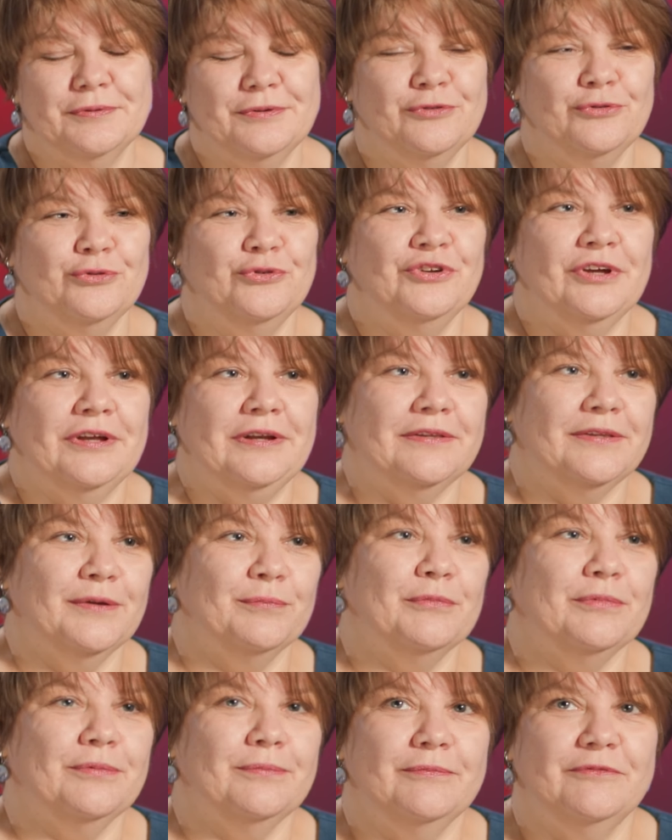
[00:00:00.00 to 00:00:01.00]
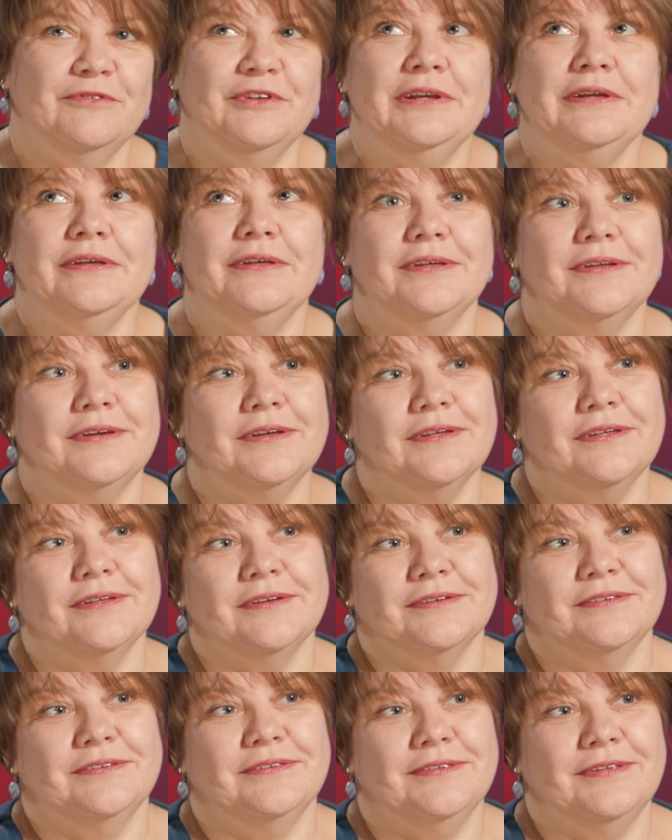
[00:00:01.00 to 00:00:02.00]
изучали там великие реки
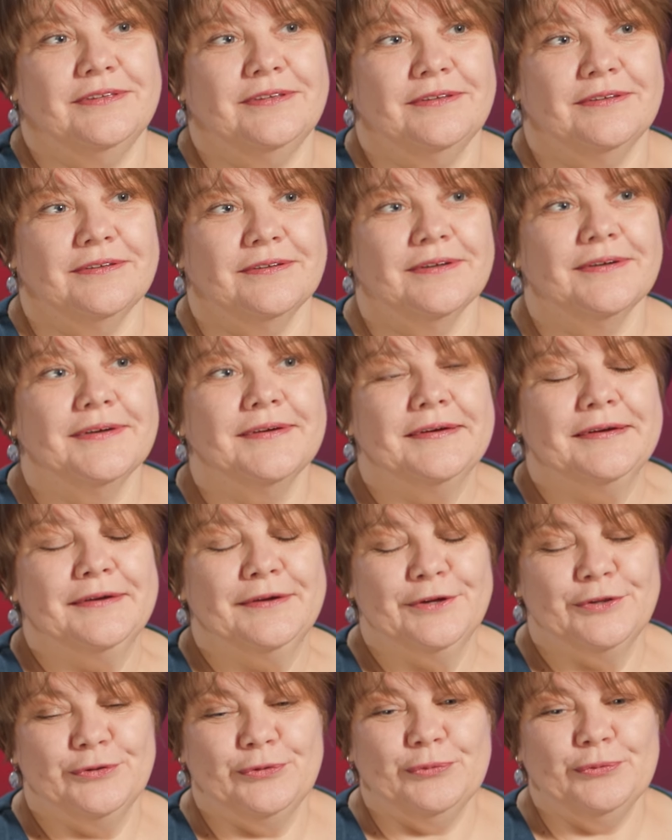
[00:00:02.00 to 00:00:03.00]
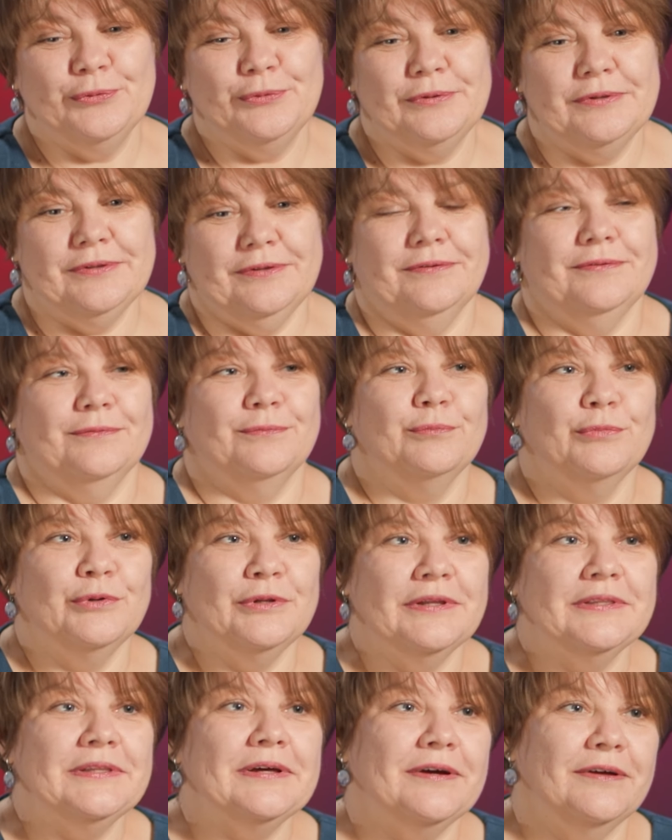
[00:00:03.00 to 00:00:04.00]
России, ну и
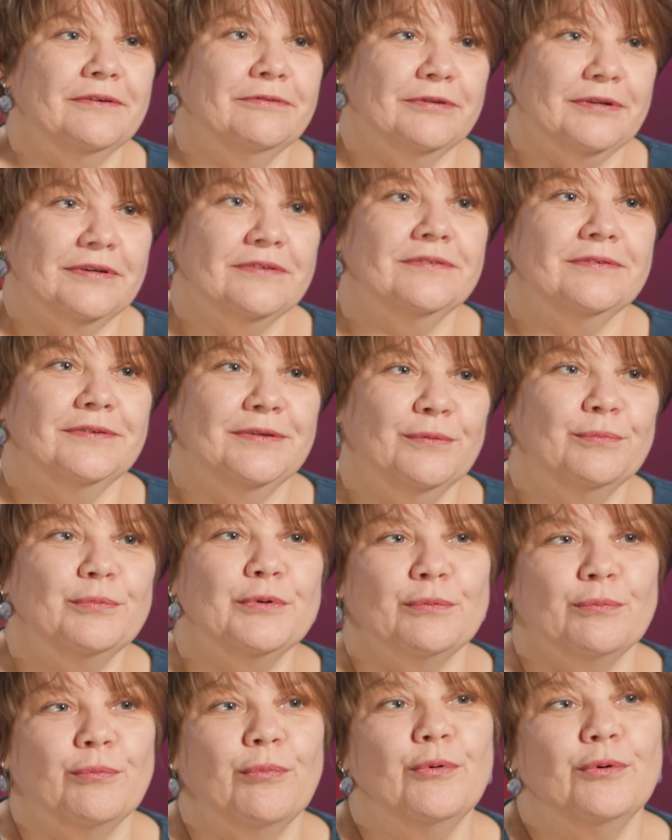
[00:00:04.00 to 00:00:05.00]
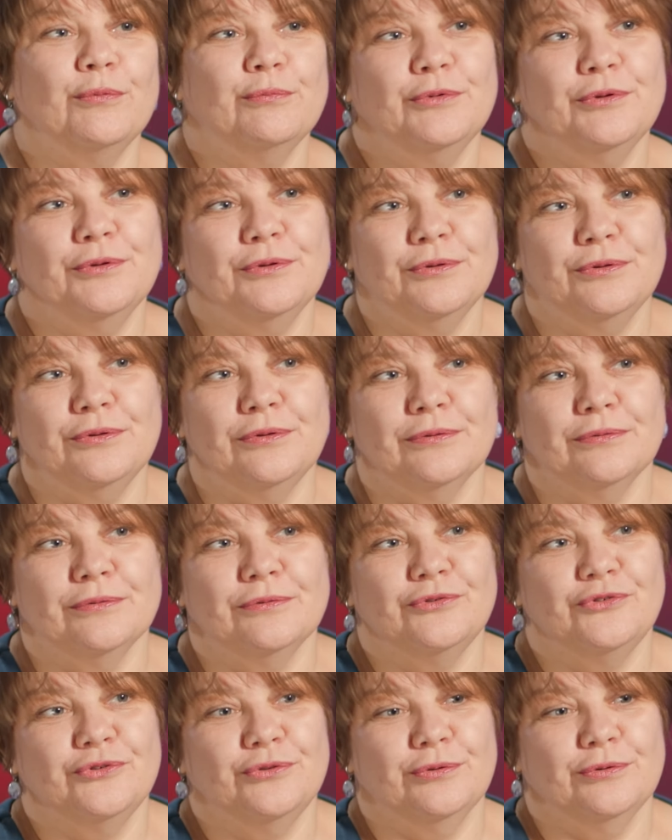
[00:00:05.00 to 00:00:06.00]
была такая фраза, я прям помню
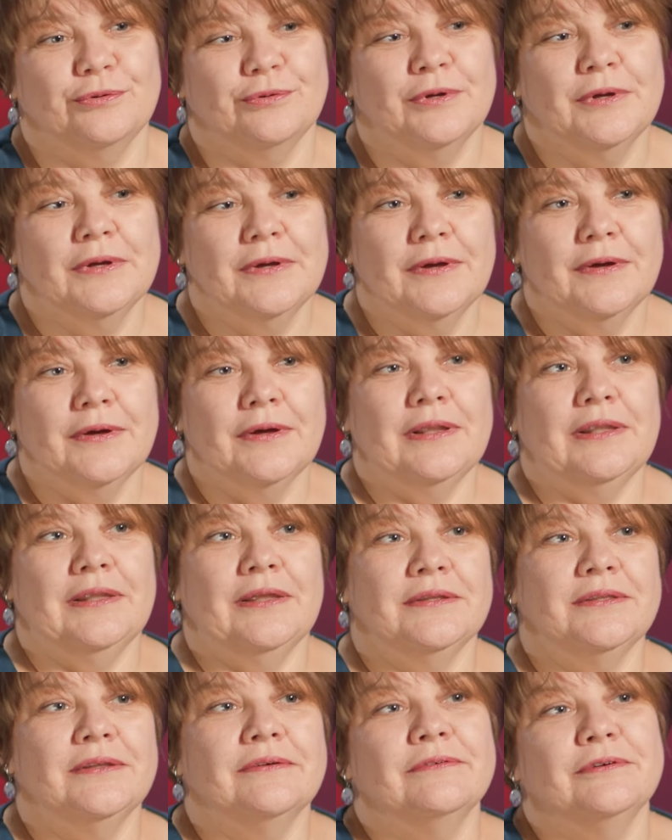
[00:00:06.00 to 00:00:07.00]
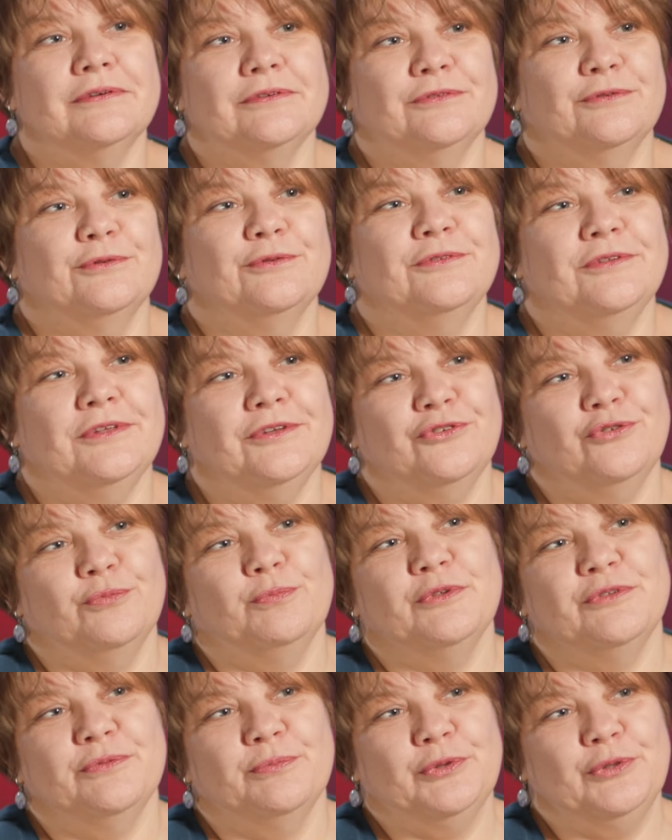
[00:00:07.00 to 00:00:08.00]
ее, что «Ладно, вырасту, съезжу,
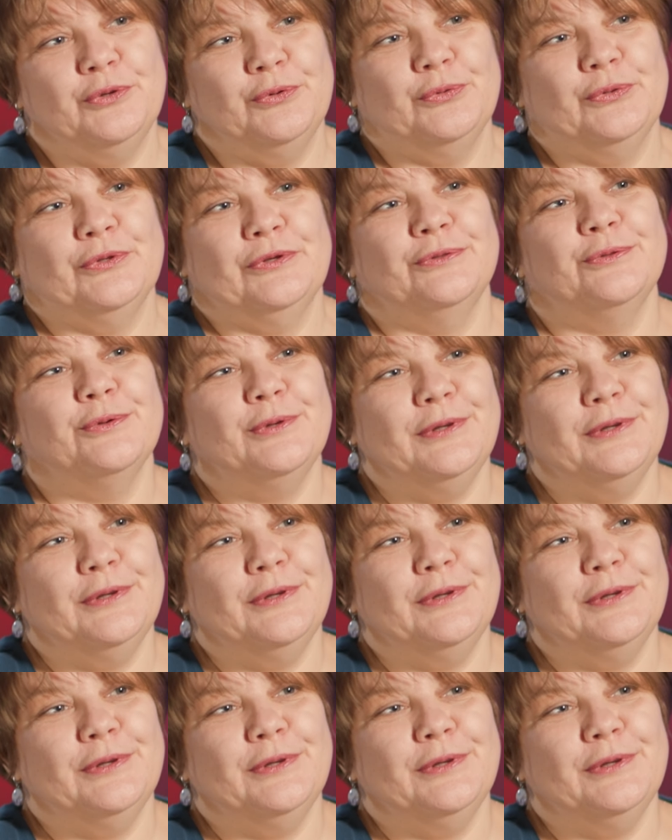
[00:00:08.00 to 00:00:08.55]
посмотрю на эту